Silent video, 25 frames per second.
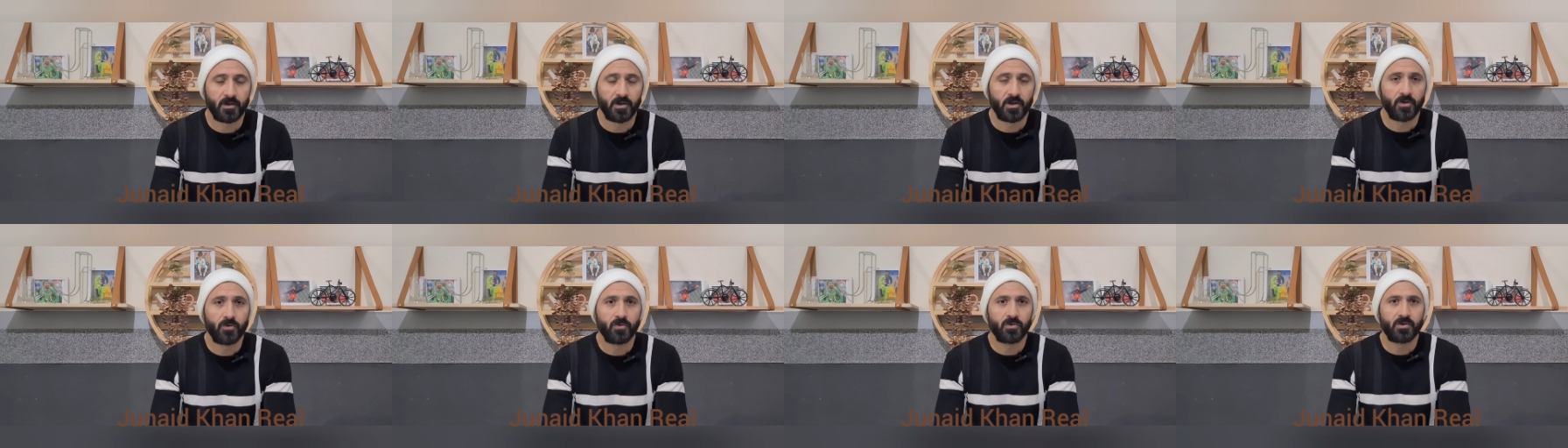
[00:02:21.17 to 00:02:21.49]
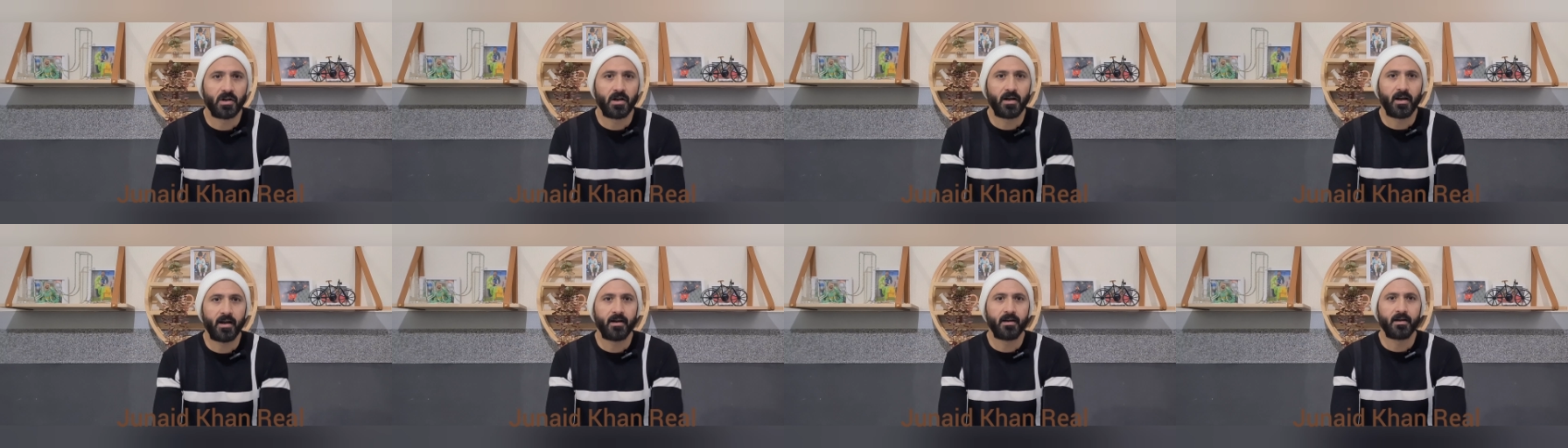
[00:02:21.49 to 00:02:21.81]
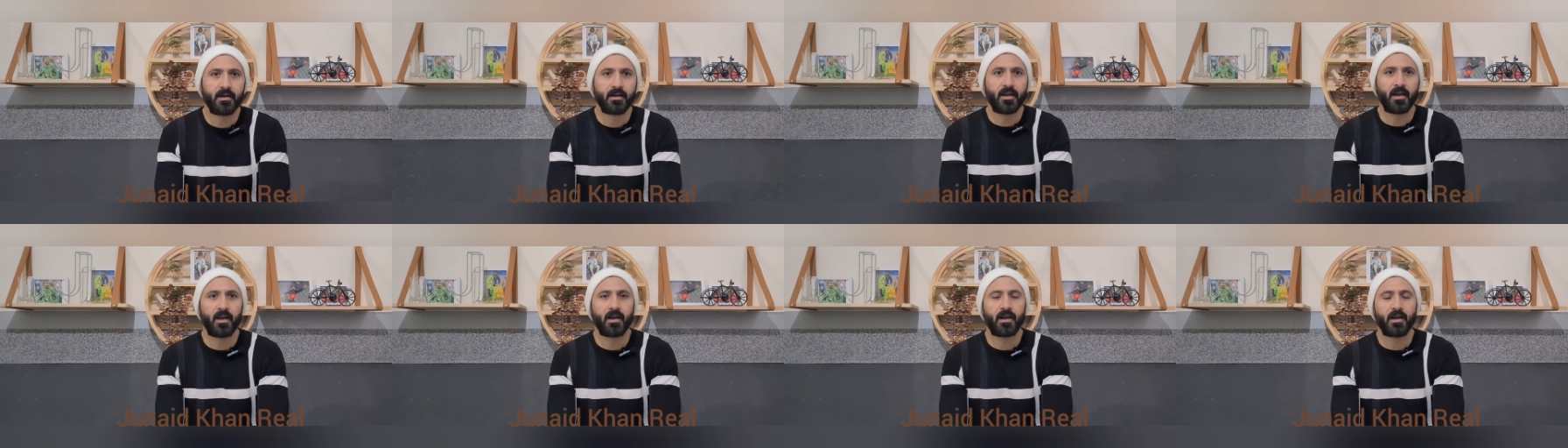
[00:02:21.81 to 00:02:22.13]

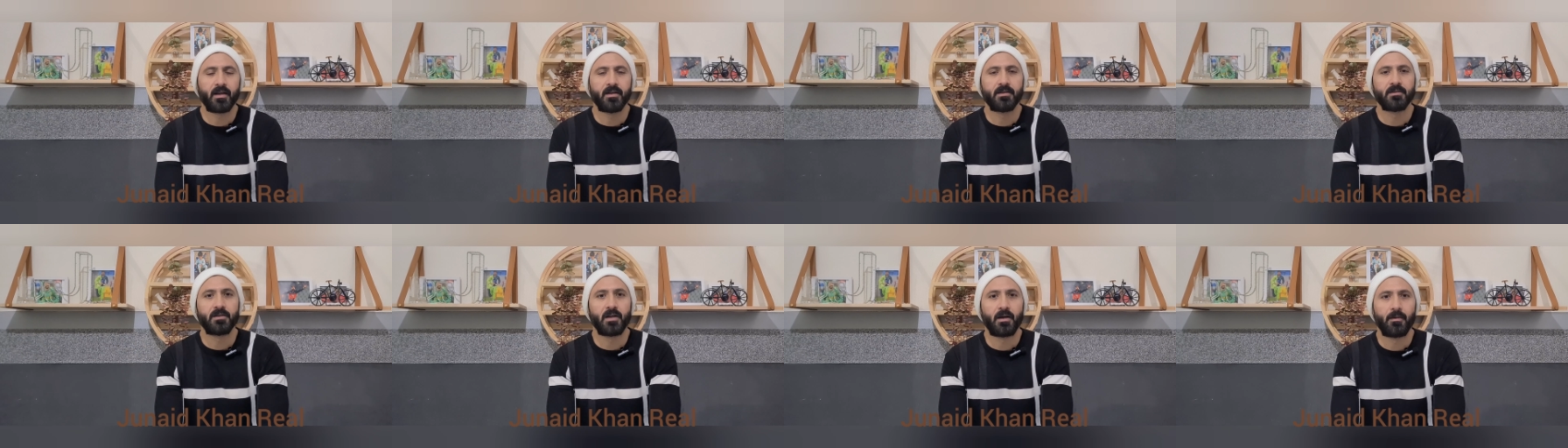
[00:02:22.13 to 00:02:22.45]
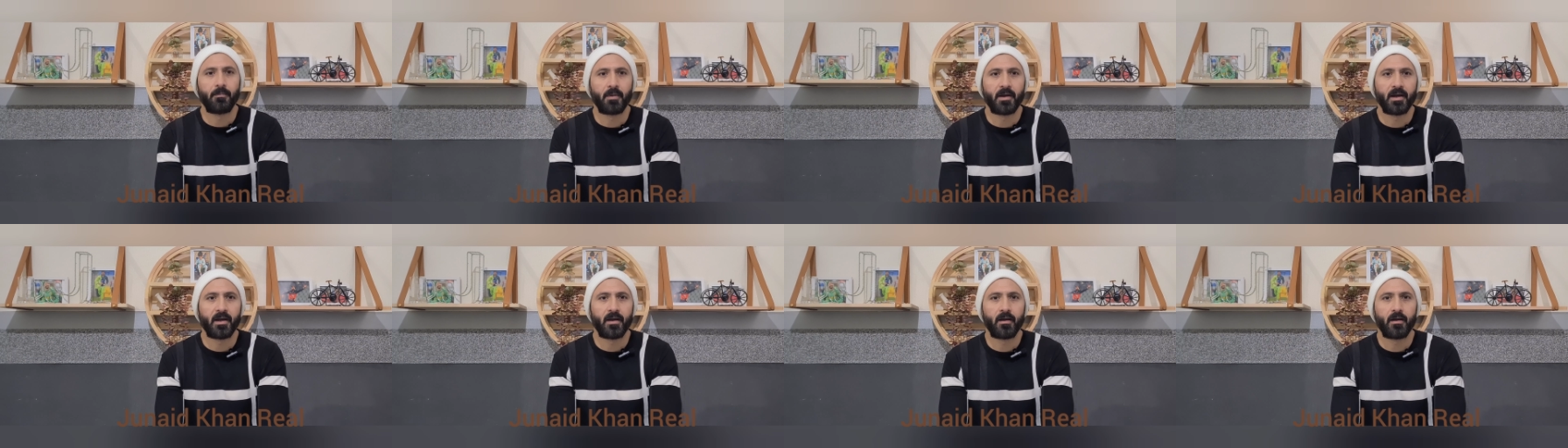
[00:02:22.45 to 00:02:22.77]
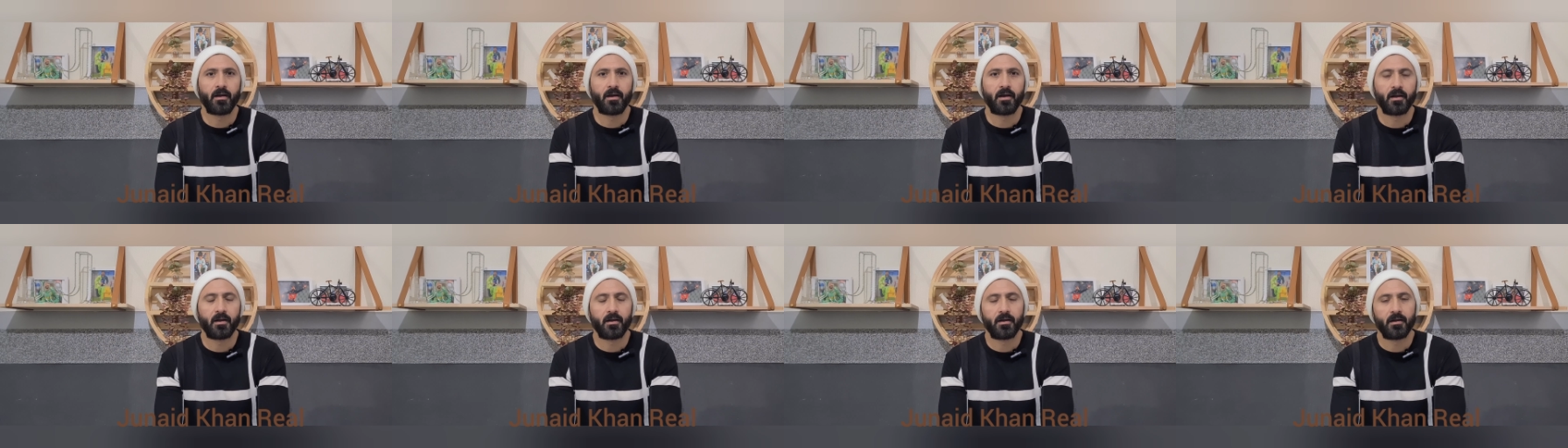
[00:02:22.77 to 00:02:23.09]
न्यूजीलैंड के अगेंस्ट
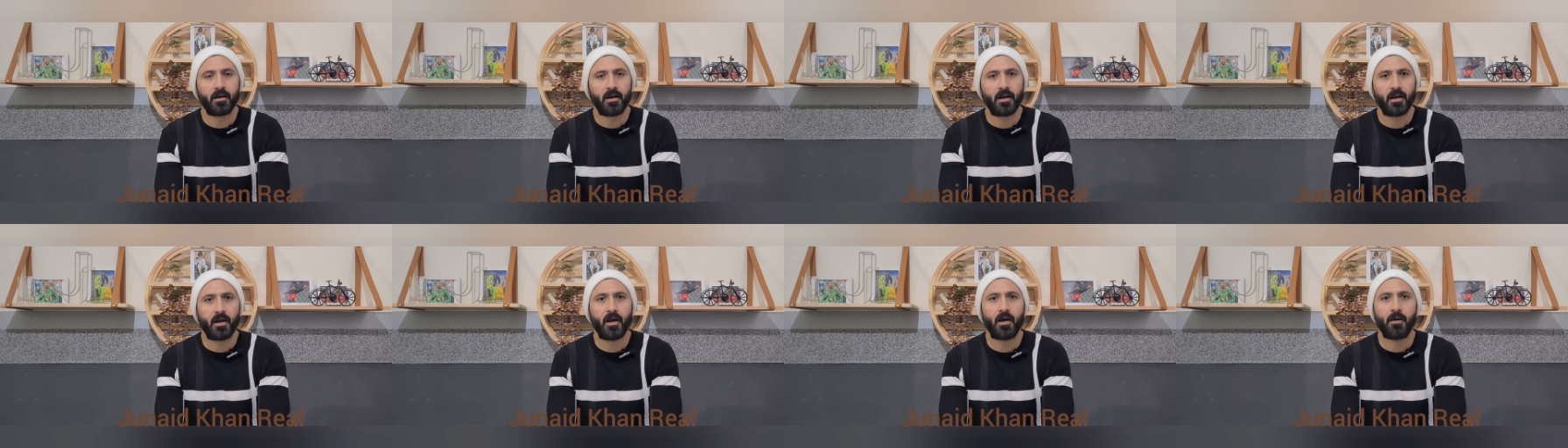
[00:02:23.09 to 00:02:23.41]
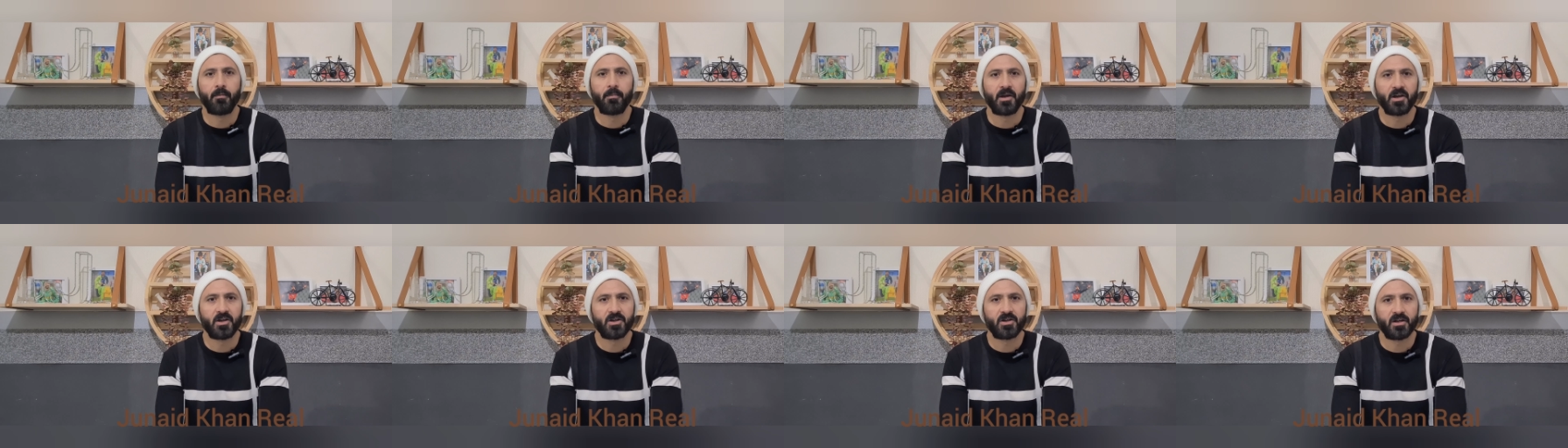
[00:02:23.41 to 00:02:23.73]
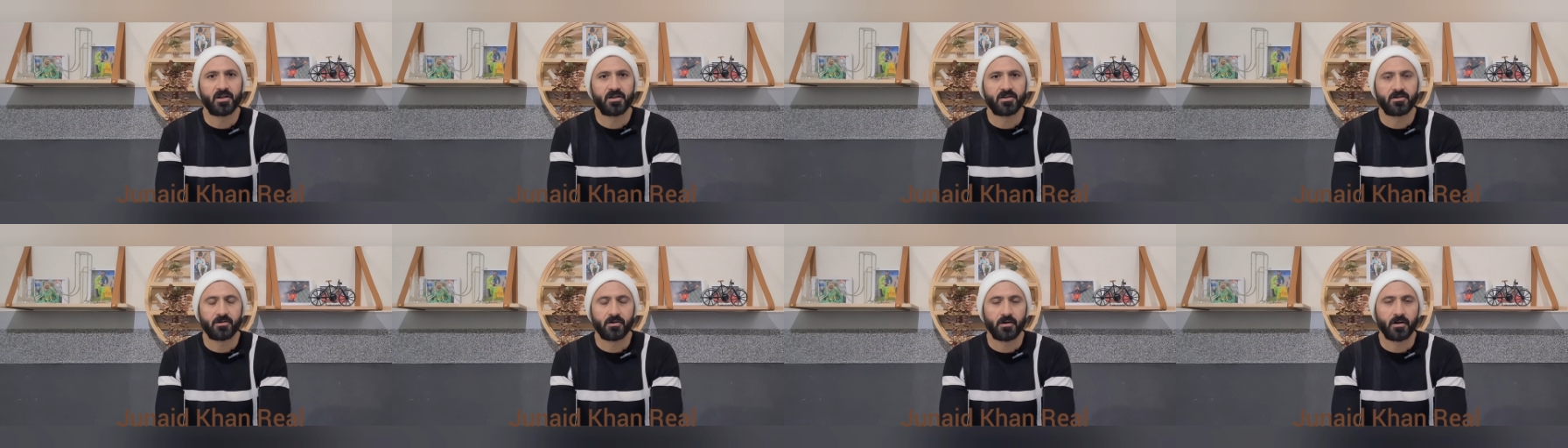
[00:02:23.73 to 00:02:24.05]
हमें ने
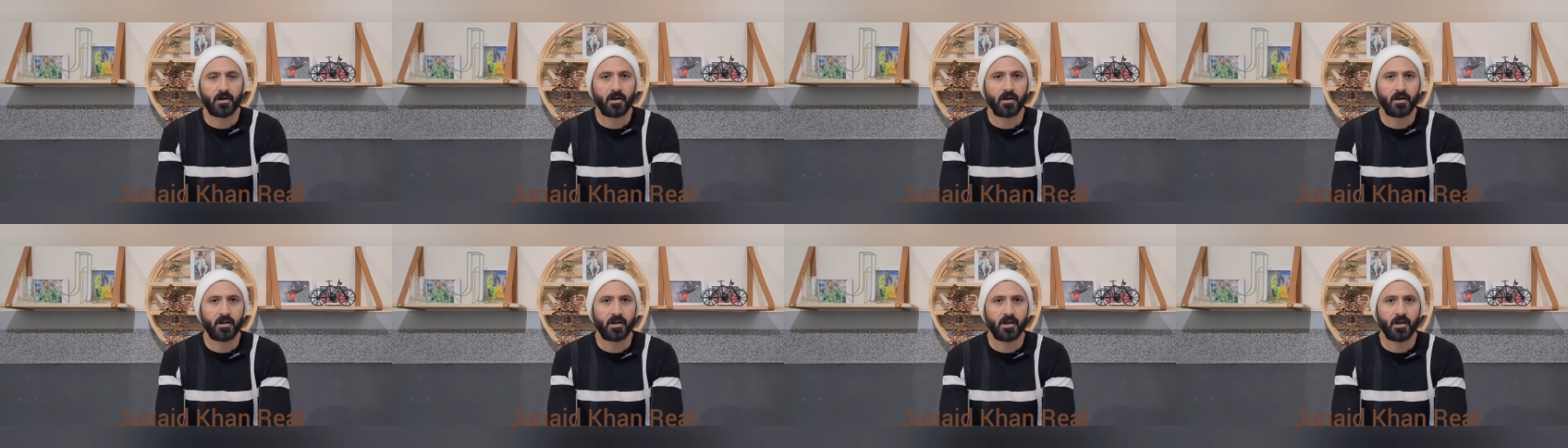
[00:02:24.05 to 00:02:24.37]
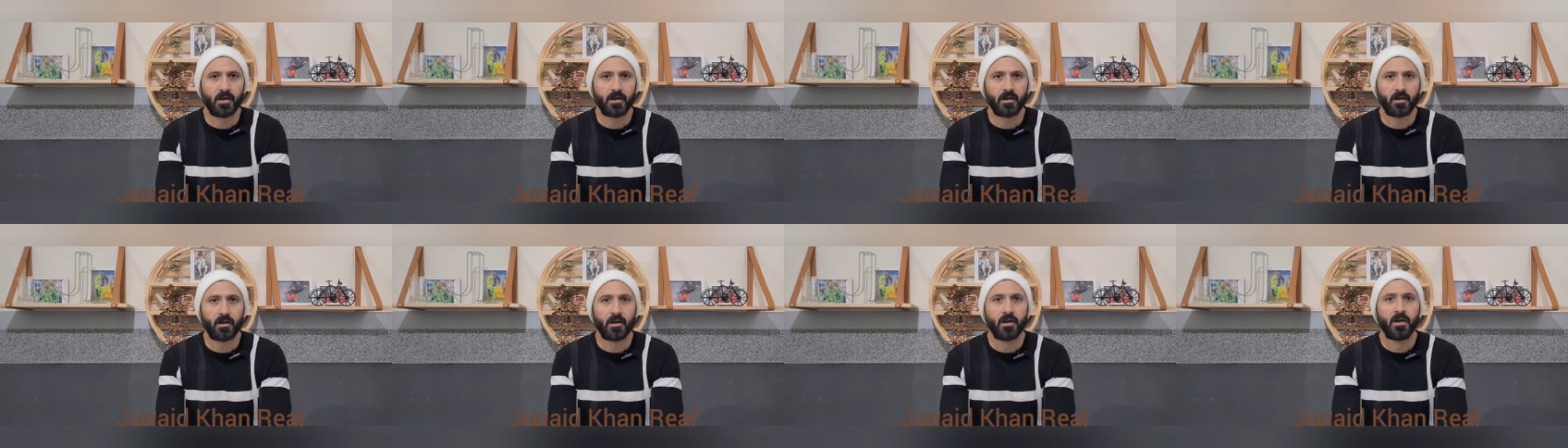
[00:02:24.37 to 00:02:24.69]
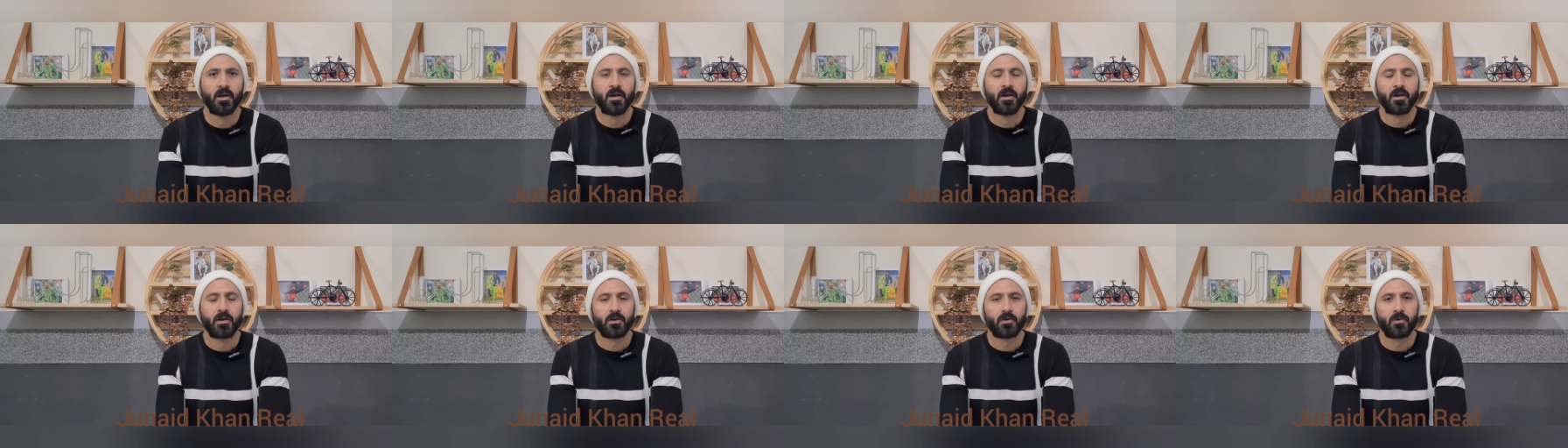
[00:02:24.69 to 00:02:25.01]
हमेशा स्ट्रगल किया
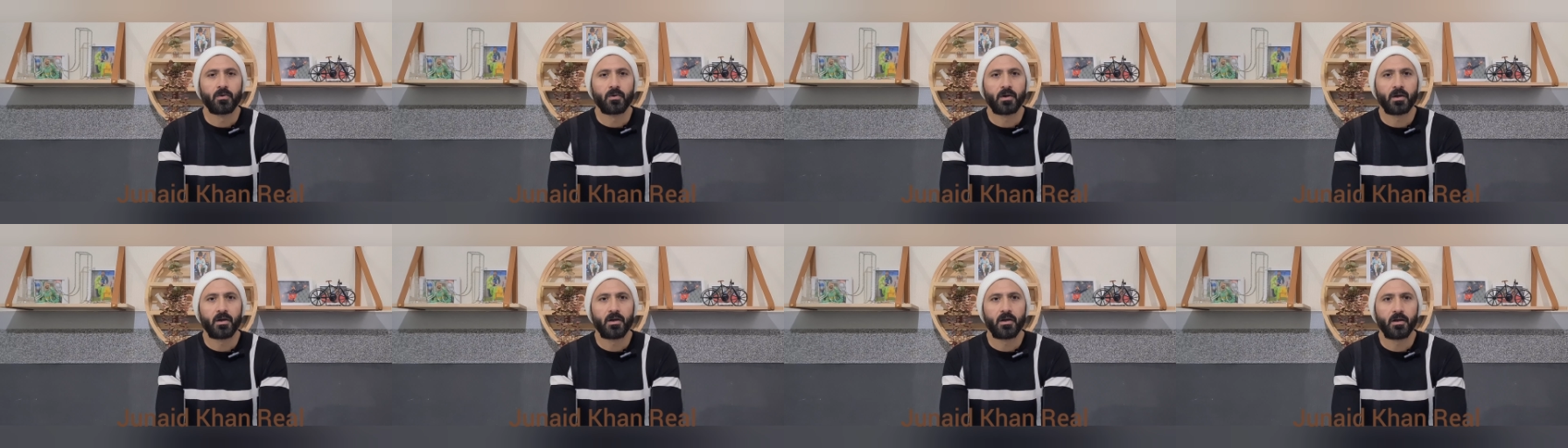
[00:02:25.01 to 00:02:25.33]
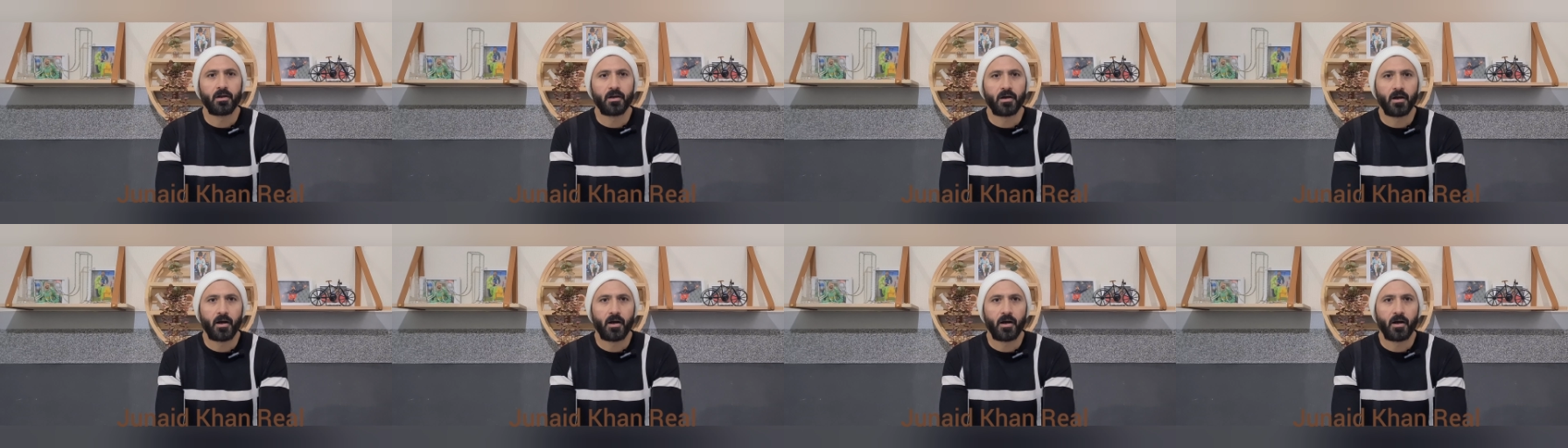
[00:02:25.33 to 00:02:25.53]
क्योंकि